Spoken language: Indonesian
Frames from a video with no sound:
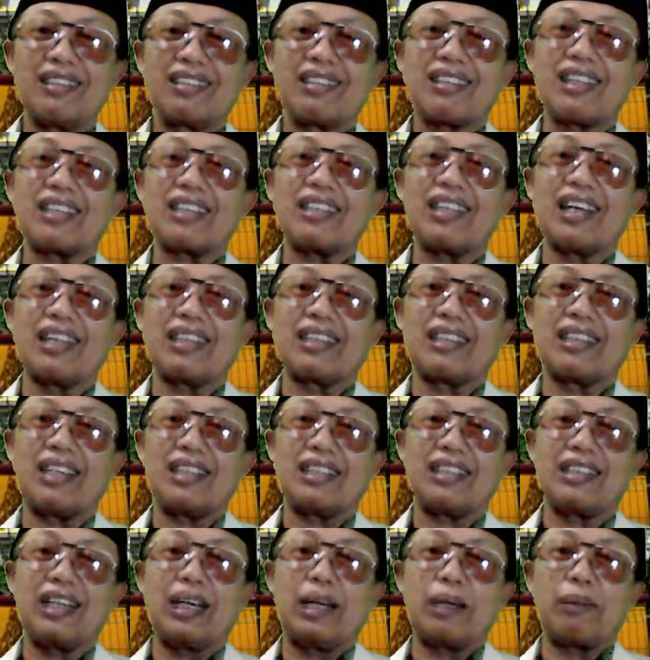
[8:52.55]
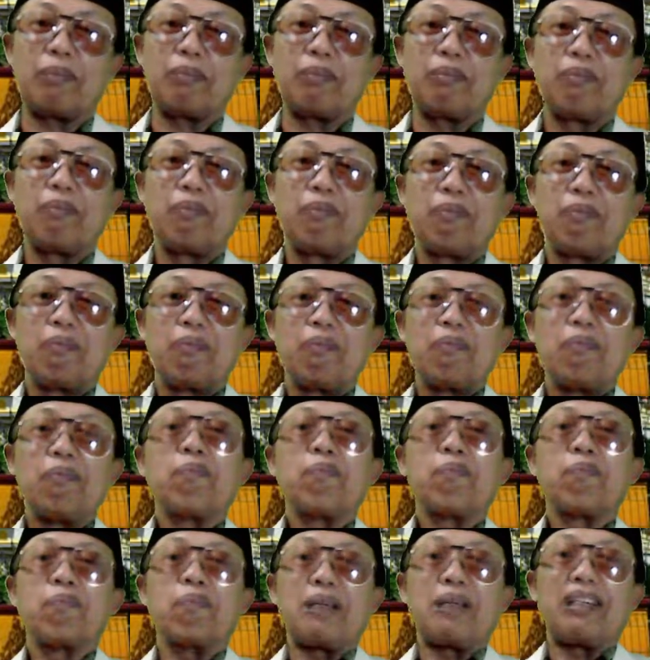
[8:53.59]
Ternyata dalam
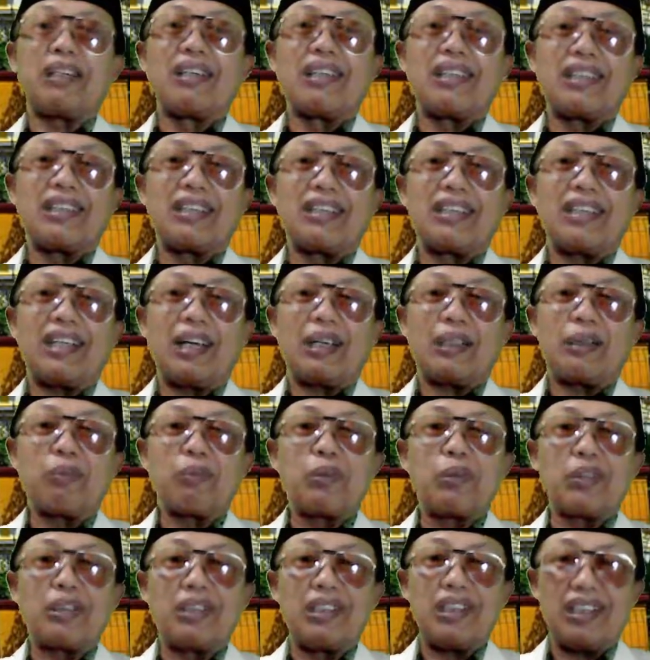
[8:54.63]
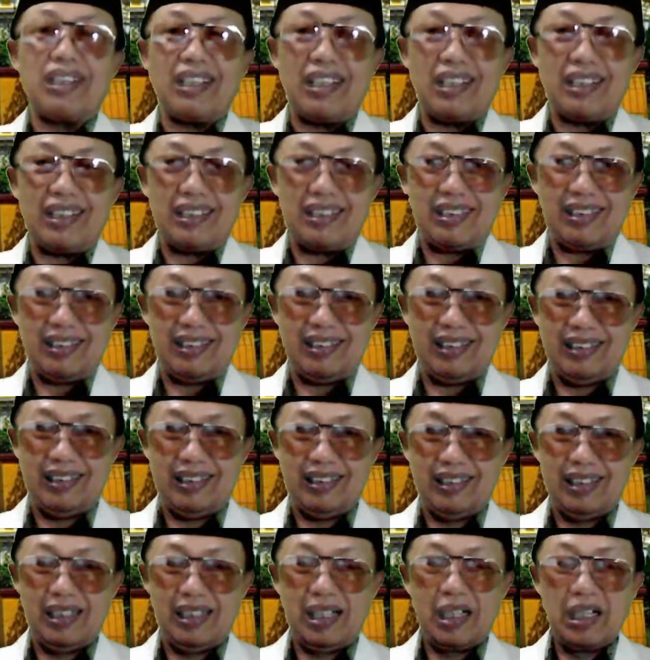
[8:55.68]
penelitian modern
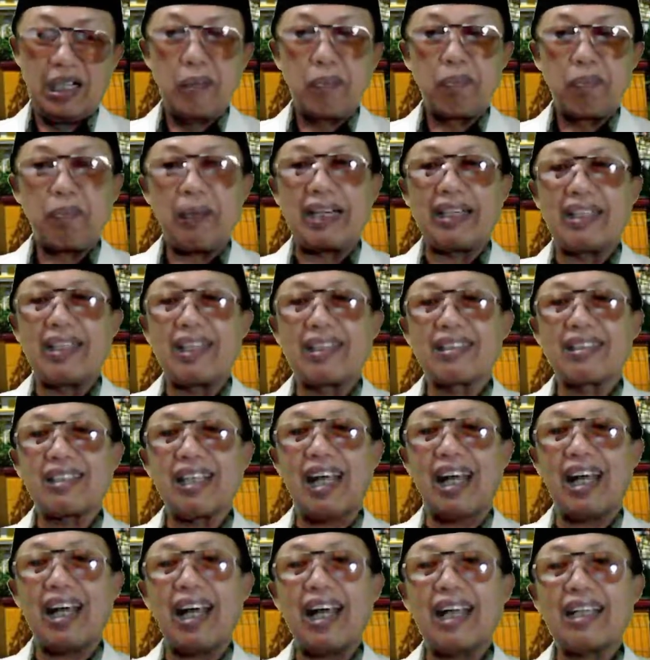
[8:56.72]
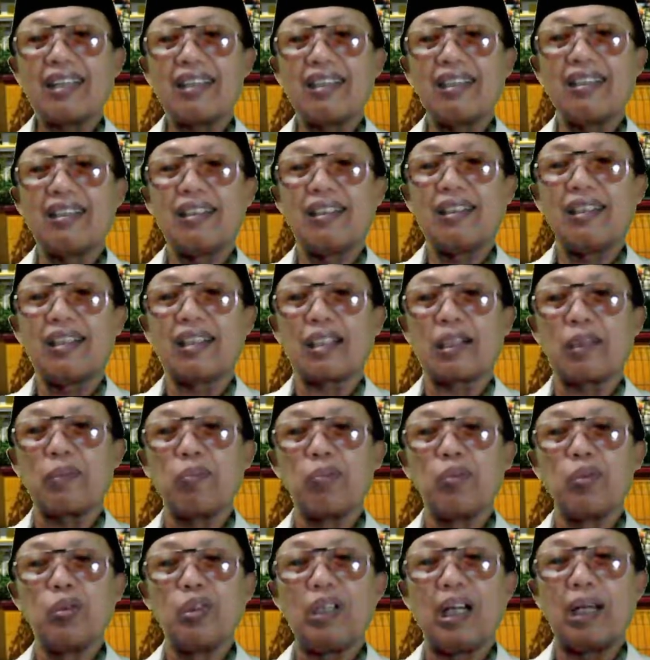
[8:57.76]
pada saat
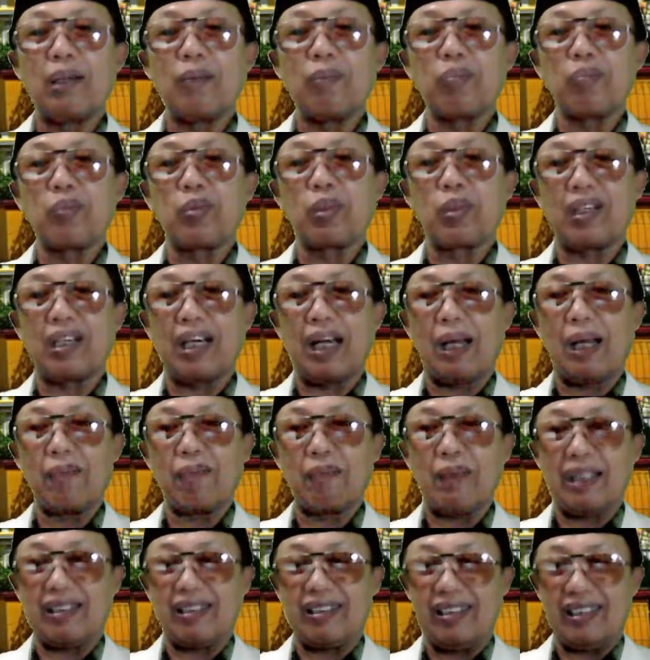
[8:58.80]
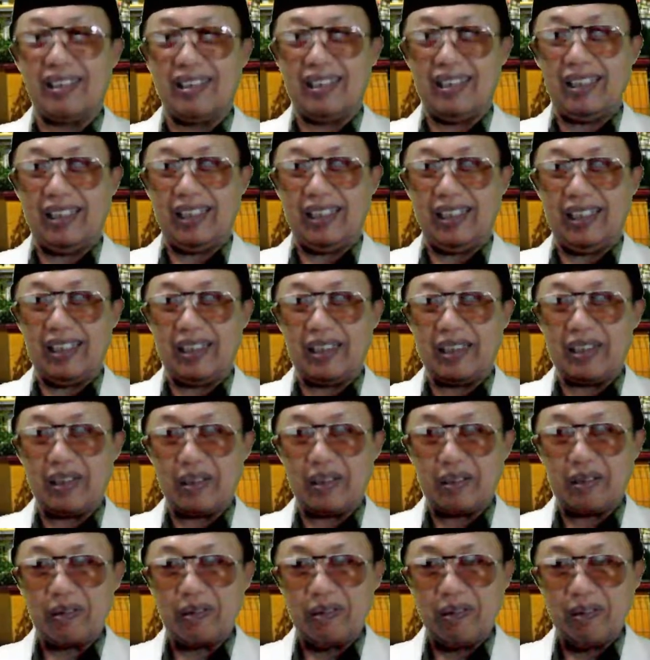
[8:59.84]
rembulan purnama siti
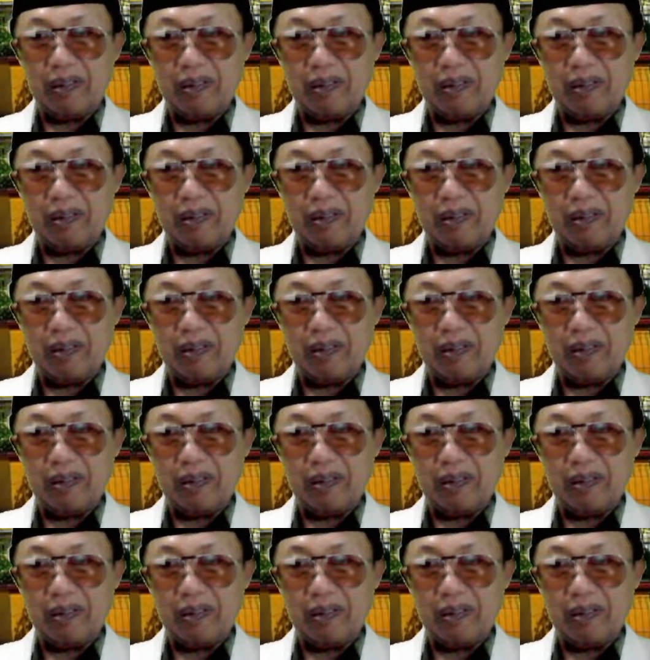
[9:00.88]
itu